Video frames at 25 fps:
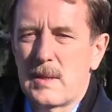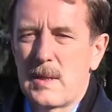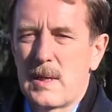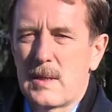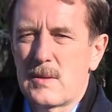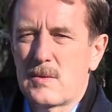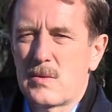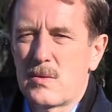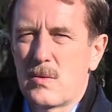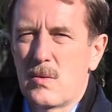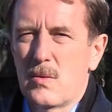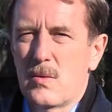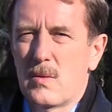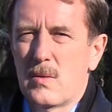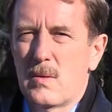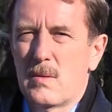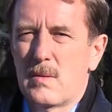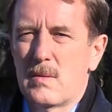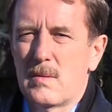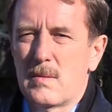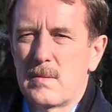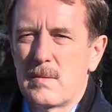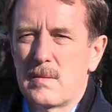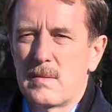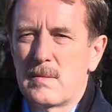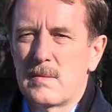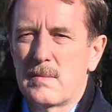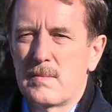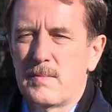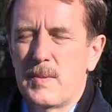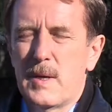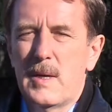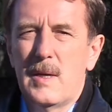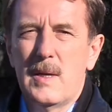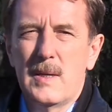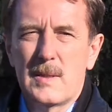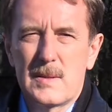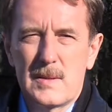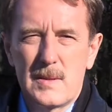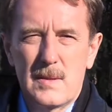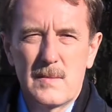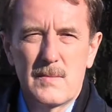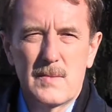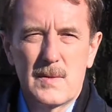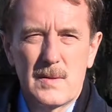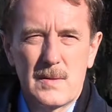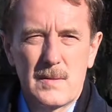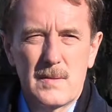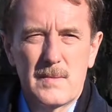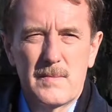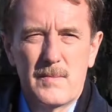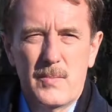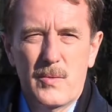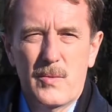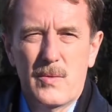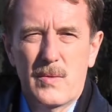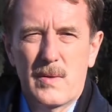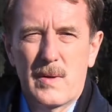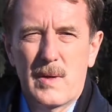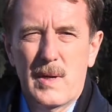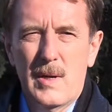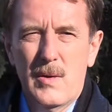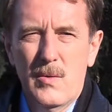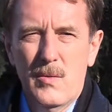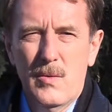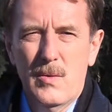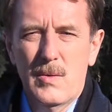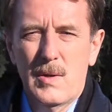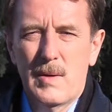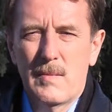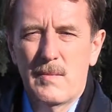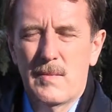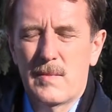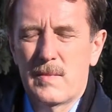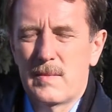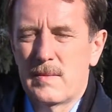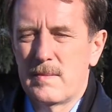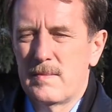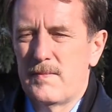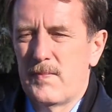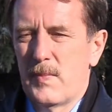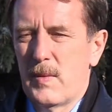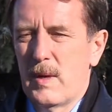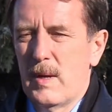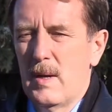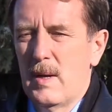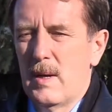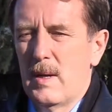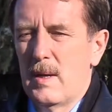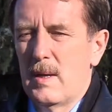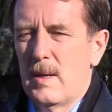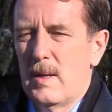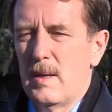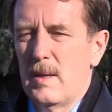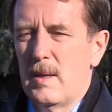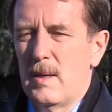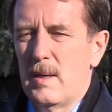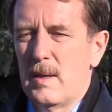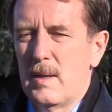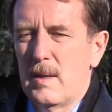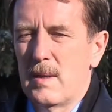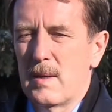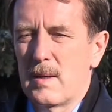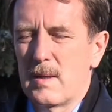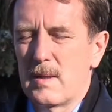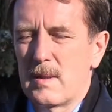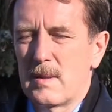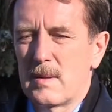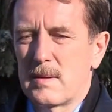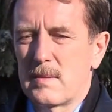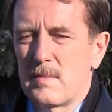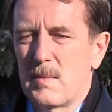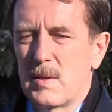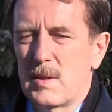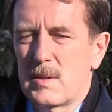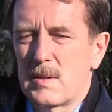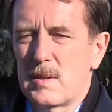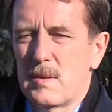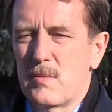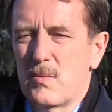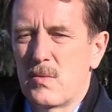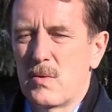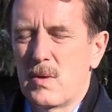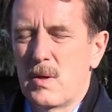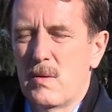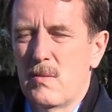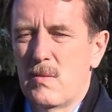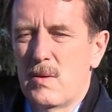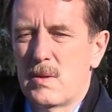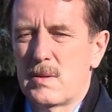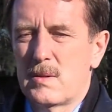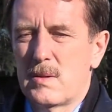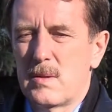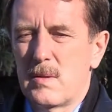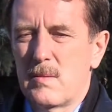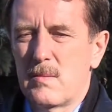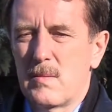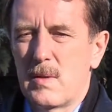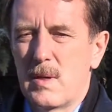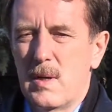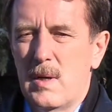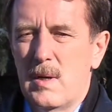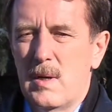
Так что поездим по районам и с большим удовольствием